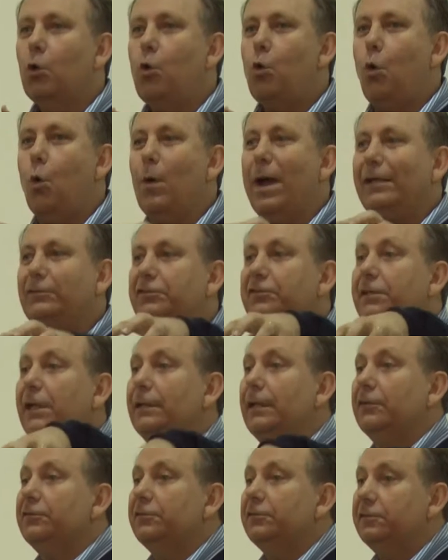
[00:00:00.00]
com esta
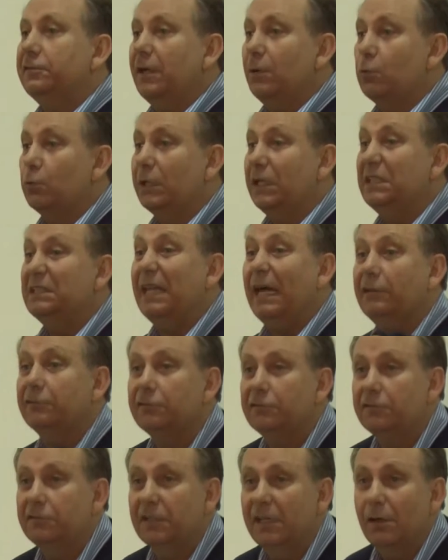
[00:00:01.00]
nação que
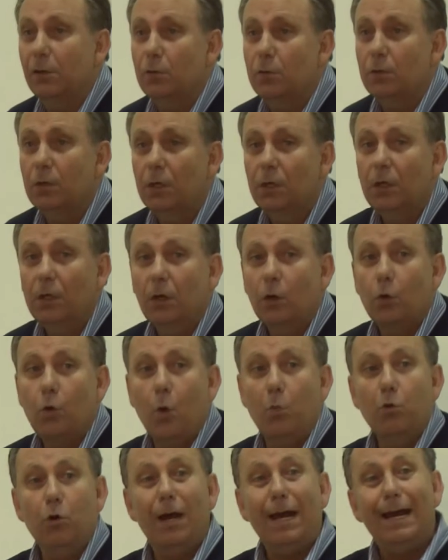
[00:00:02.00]
nasceu
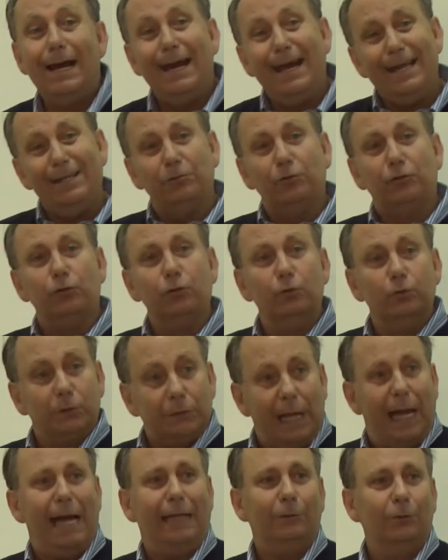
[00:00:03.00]
como
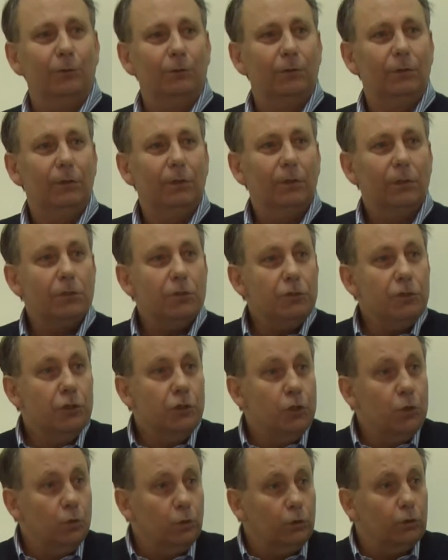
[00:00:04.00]
resultado
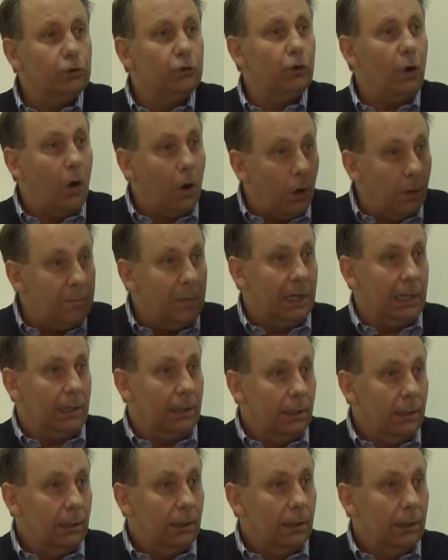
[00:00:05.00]
de um só homem.
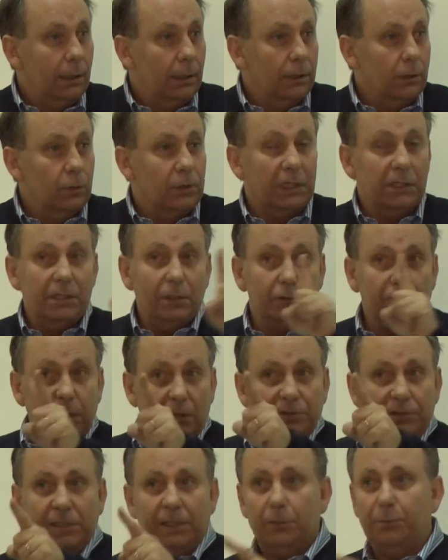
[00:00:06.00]
E o que Deus está
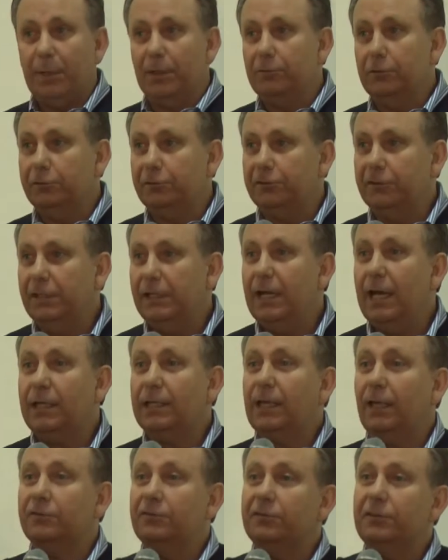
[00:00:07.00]
dizendo para você é
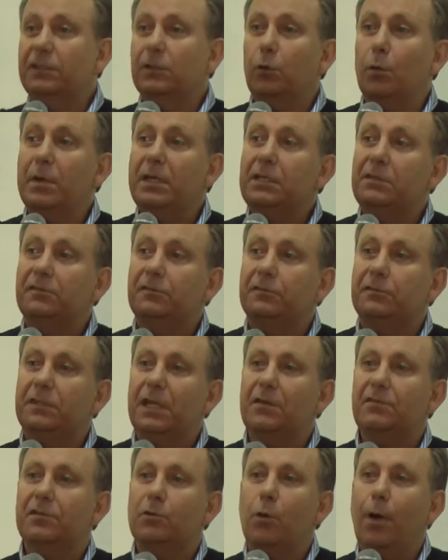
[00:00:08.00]
que assim como ele
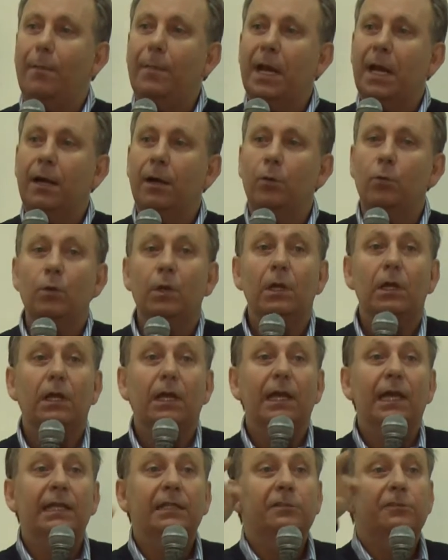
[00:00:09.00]
esteve com Abraão,
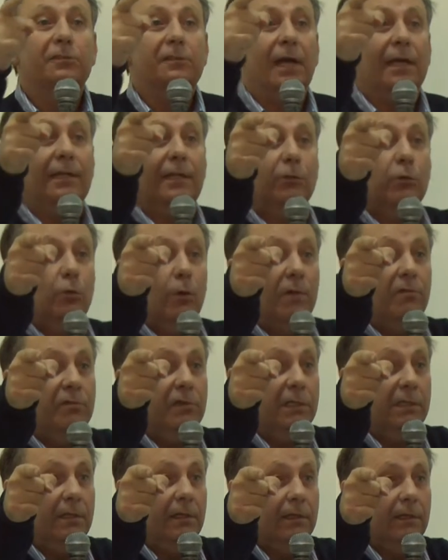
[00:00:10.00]
ele está na tua
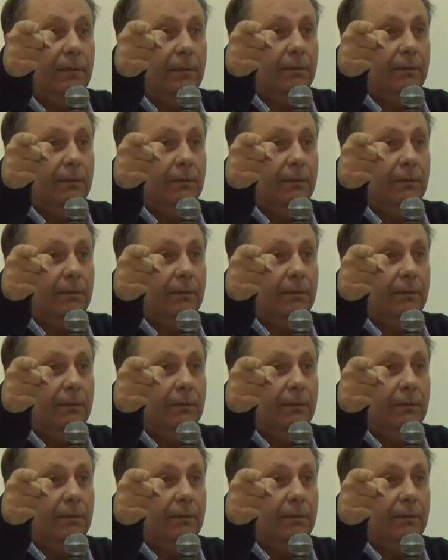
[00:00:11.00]
vida.